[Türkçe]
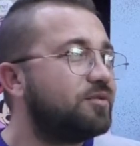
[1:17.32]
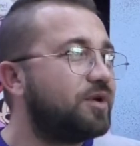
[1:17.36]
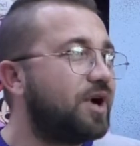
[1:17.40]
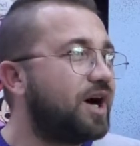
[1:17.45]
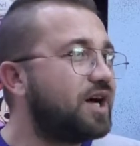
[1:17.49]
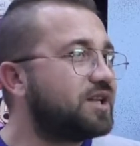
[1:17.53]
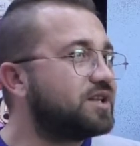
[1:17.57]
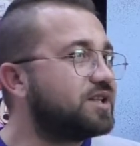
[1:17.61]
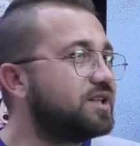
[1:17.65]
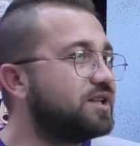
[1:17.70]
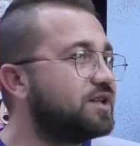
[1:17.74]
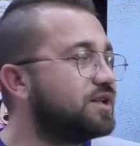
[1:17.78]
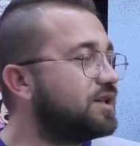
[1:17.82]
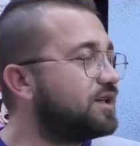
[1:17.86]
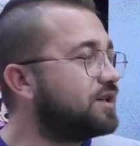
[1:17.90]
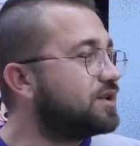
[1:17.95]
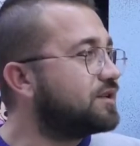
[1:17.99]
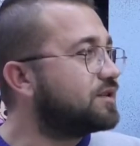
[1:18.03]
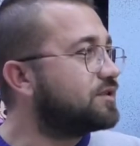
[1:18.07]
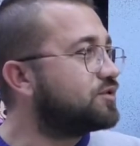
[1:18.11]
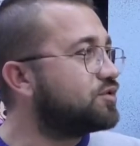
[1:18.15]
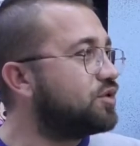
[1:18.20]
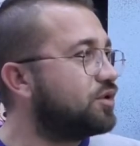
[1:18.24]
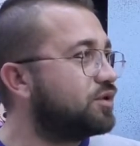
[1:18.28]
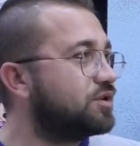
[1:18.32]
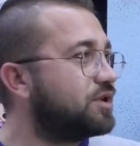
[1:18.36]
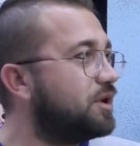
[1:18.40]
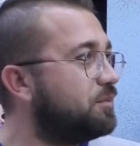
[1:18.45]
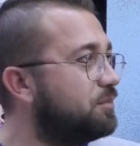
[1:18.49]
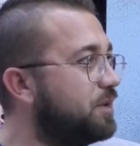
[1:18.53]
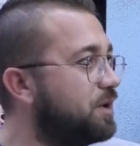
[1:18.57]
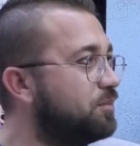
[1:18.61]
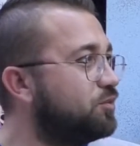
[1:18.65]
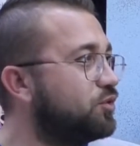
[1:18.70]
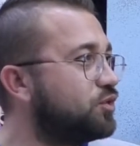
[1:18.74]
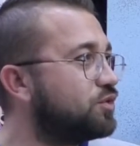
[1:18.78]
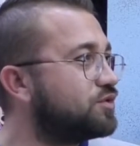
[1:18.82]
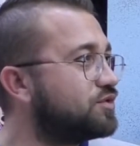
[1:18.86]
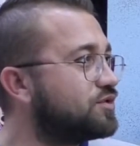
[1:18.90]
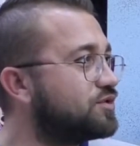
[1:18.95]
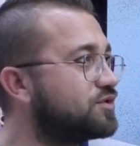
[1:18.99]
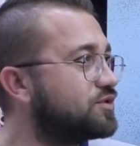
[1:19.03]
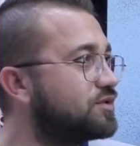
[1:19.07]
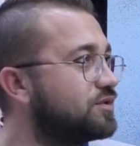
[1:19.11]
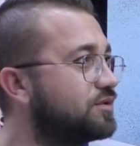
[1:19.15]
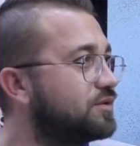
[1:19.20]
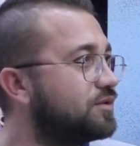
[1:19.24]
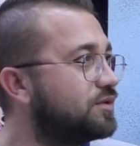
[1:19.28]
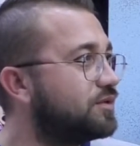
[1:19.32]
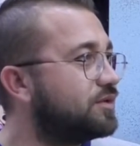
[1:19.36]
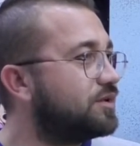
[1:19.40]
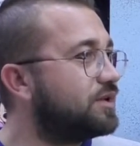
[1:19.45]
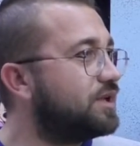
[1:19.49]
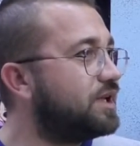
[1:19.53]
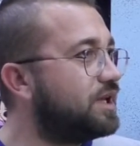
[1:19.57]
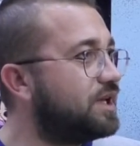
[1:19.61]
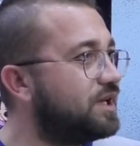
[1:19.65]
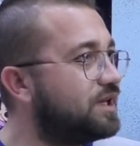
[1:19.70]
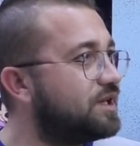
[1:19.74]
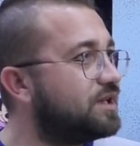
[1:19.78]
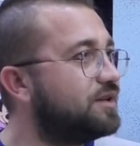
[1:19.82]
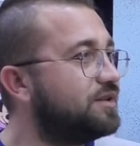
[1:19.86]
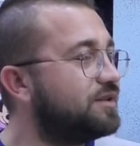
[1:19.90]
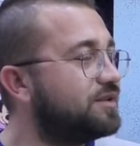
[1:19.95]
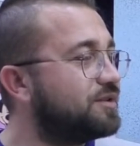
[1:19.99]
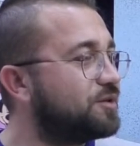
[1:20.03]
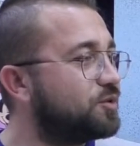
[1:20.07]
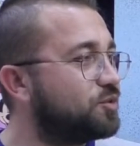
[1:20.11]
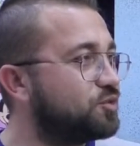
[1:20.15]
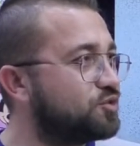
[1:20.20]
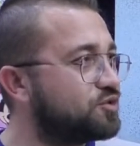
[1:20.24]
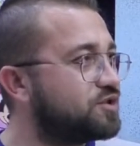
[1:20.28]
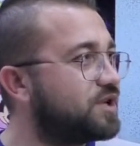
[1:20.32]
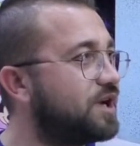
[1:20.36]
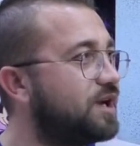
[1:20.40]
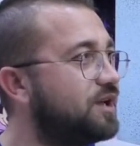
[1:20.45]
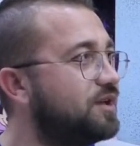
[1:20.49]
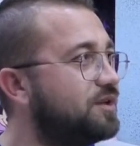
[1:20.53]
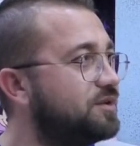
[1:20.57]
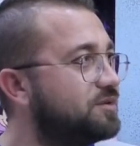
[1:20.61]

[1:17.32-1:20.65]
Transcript: Atıldık, çok da memnunuz. Çok iyi, güzel. güzel.